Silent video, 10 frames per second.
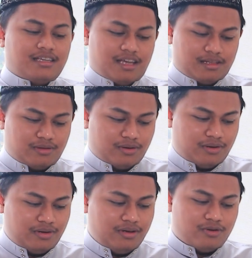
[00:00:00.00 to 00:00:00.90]

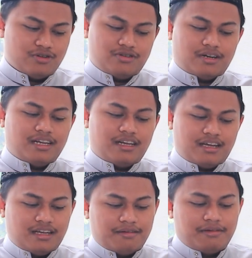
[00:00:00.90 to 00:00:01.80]
yaitu ujung
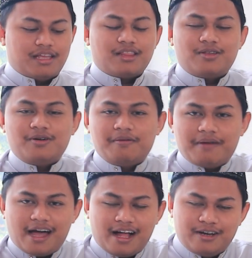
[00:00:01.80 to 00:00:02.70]
lidah menyentuh
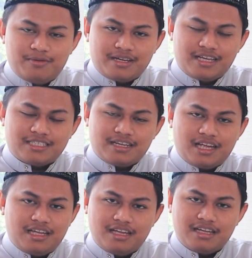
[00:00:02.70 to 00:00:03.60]
pangkal dua gigi
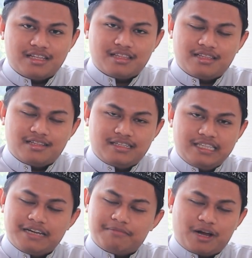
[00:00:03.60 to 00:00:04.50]
seri
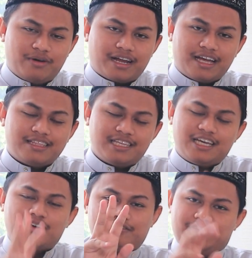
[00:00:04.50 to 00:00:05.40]
dan mengeluarkan
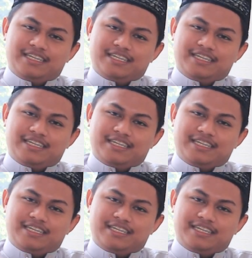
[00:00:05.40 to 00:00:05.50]
tiga huruf